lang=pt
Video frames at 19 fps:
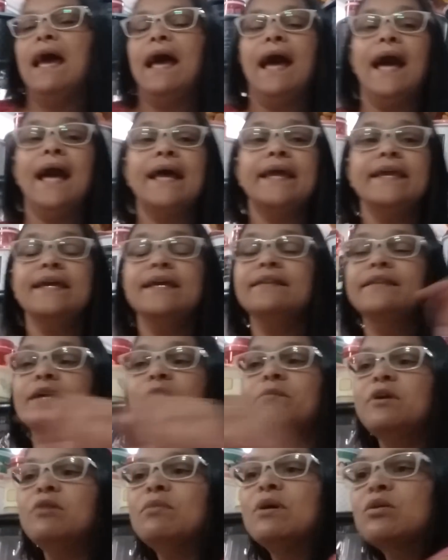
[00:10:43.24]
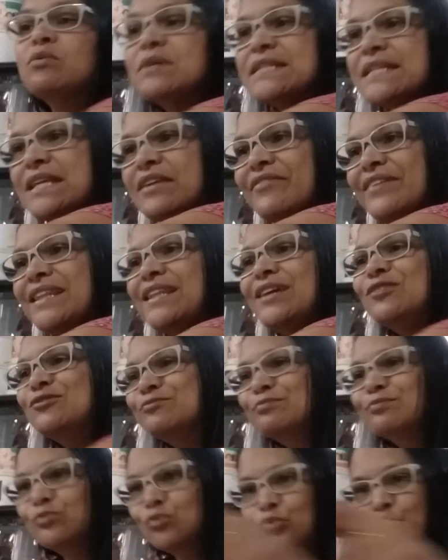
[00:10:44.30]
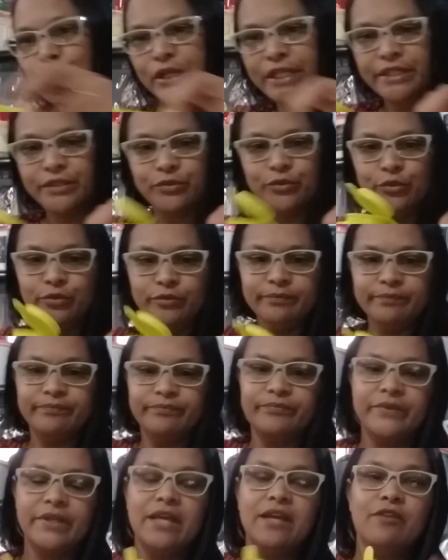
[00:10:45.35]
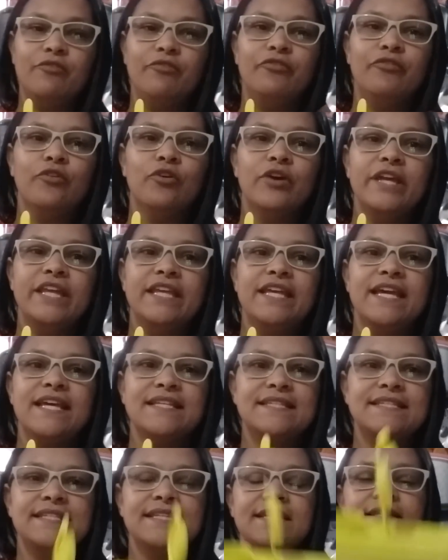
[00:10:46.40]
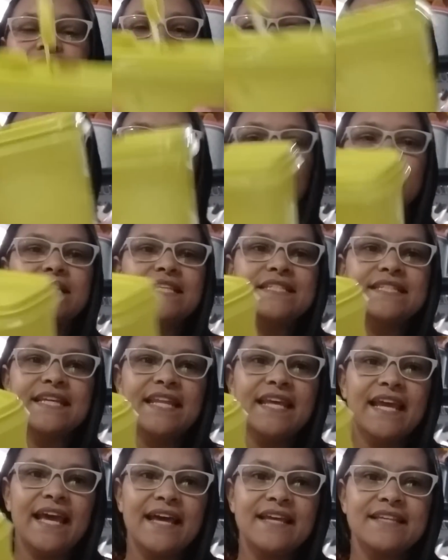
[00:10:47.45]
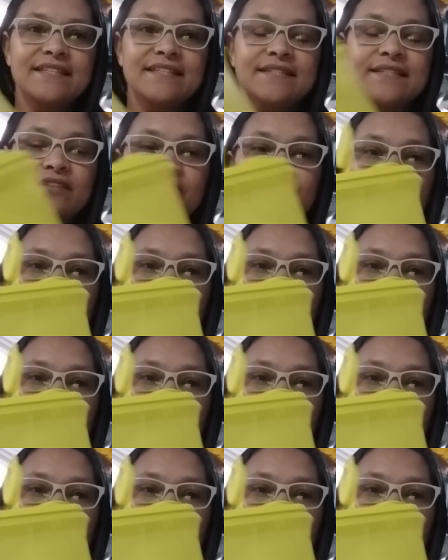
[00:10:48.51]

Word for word: Aí também uma coisa que vendeu muito foi esses porta-cereais. Esse é de